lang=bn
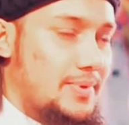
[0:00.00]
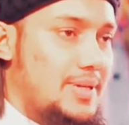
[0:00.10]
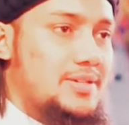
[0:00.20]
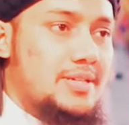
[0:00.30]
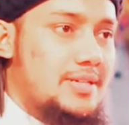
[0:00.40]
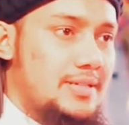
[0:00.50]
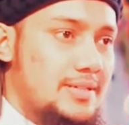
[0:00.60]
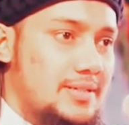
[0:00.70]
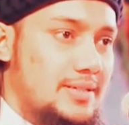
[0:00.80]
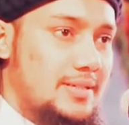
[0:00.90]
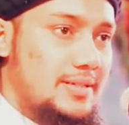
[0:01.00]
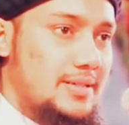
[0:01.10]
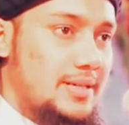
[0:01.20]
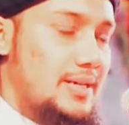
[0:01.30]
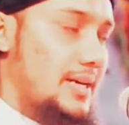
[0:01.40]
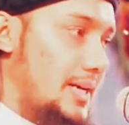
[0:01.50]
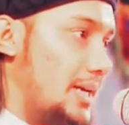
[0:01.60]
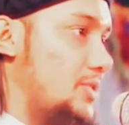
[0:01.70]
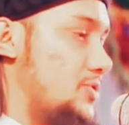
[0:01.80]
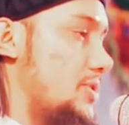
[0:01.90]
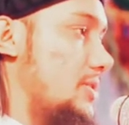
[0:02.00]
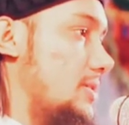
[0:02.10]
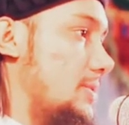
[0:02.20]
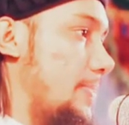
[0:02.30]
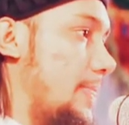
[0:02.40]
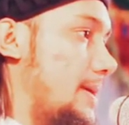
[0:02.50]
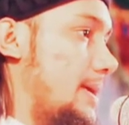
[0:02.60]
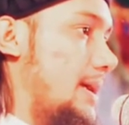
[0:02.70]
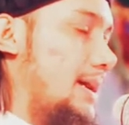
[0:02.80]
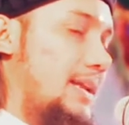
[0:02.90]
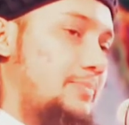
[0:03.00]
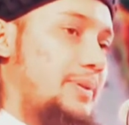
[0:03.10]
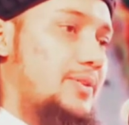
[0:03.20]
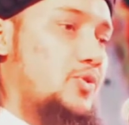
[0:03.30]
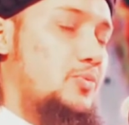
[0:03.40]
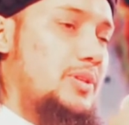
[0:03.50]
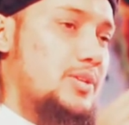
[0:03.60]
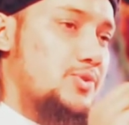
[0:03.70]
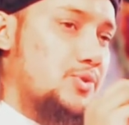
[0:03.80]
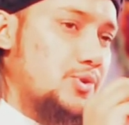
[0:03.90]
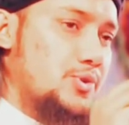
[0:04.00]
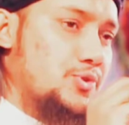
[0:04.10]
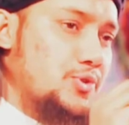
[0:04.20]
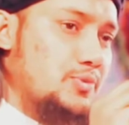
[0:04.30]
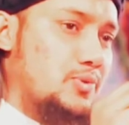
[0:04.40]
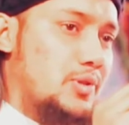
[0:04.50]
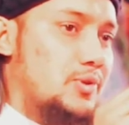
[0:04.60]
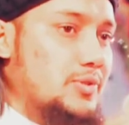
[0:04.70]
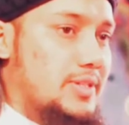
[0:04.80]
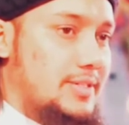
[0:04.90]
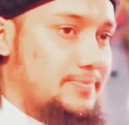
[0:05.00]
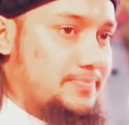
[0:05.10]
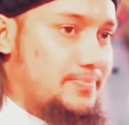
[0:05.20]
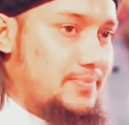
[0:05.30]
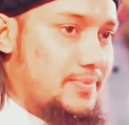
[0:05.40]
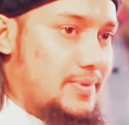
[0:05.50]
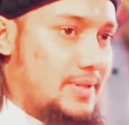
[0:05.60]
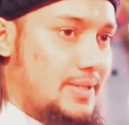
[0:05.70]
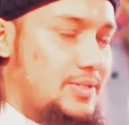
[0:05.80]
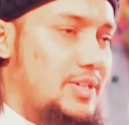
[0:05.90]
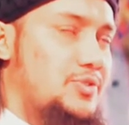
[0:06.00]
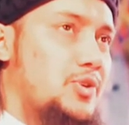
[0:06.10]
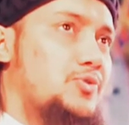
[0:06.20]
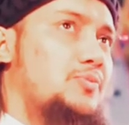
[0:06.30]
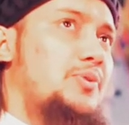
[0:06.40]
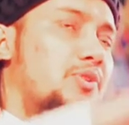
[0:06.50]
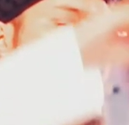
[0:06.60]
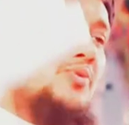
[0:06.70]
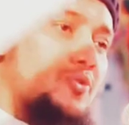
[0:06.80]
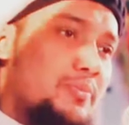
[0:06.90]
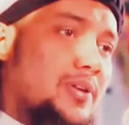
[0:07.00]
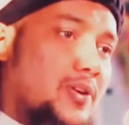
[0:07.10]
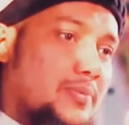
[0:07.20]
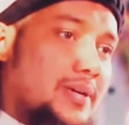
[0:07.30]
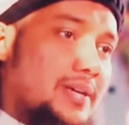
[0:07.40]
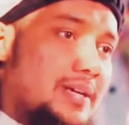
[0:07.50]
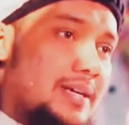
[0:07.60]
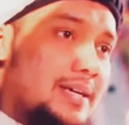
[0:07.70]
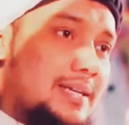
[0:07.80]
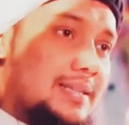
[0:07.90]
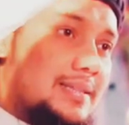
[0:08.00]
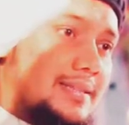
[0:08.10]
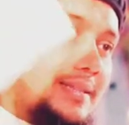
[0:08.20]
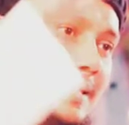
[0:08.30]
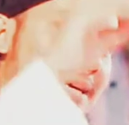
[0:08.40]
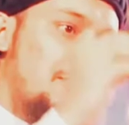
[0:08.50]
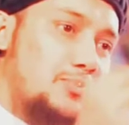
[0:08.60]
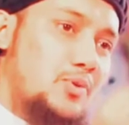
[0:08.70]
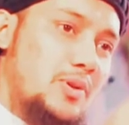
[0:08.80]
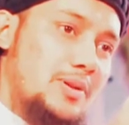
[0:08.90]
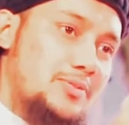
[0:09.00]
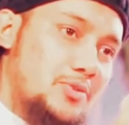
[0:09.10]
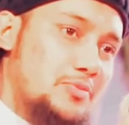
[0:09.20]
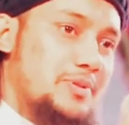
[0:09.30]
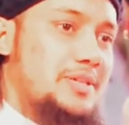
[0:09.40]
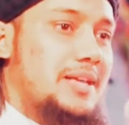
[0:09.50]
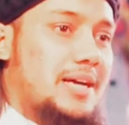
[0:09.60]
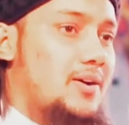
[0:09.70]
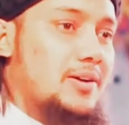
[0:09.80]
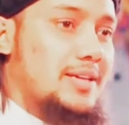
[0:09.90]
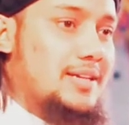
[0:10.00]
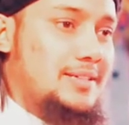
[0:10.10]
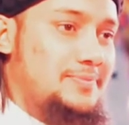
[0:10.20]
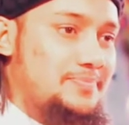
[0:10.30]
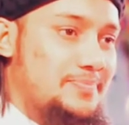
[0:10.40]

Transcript: কি সেটা ইনশাআল্লাহ আল্লাপাক নবীদের ছোট ছোট ভুল ধরতেন যে যত বড় মুমিন হবে তার ভুল তত বেশি দেখা হয় তাই না